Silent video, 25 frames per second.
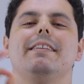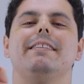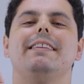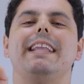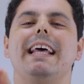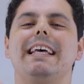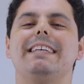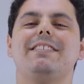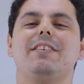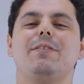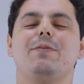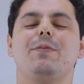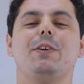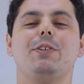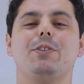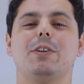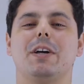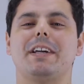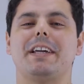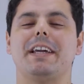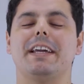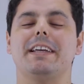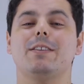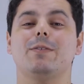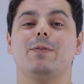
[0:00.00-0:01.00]
Nesse vídeo
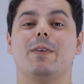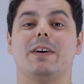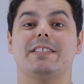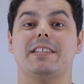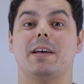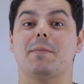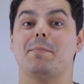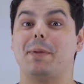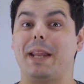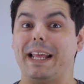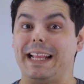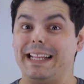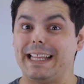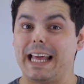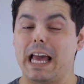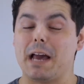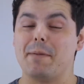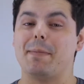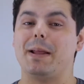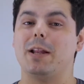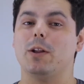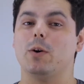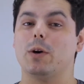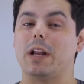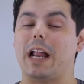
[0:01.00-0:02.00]
aqui tu vais aprender a
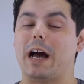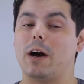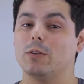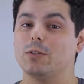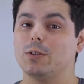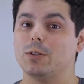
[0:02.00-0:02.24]
melhorar